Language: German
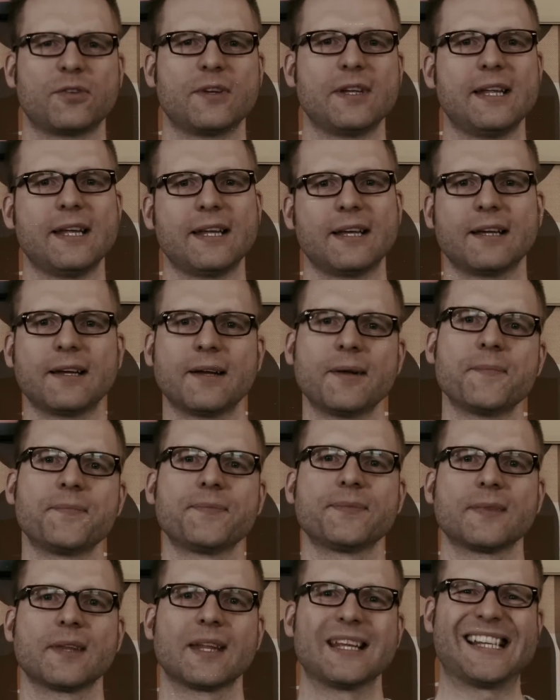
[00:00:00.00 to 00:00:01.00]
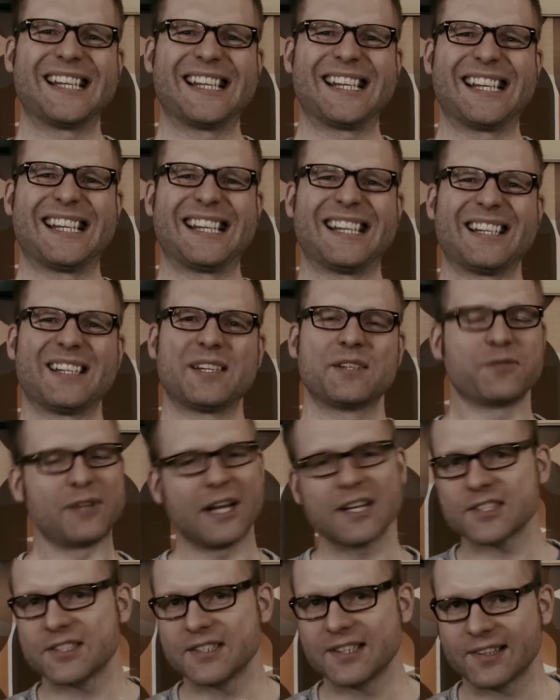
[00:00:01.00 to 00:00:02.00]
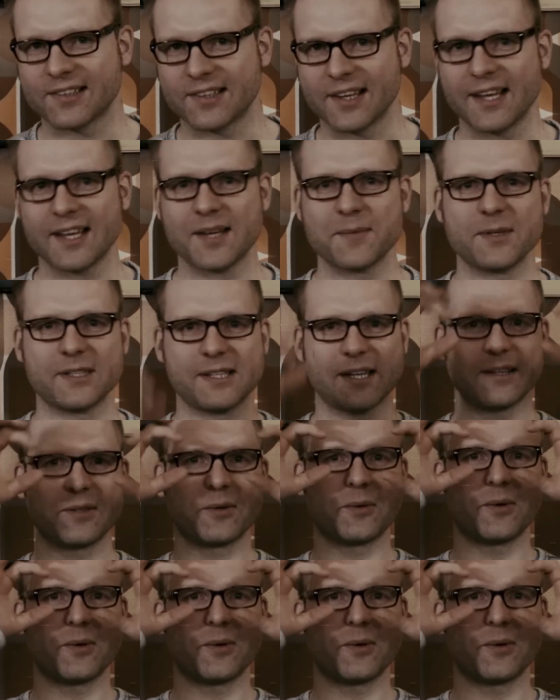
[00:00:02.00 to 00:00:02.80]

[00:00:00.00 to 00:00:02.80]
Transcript: fliegen, fletschen die Zähne mit ihren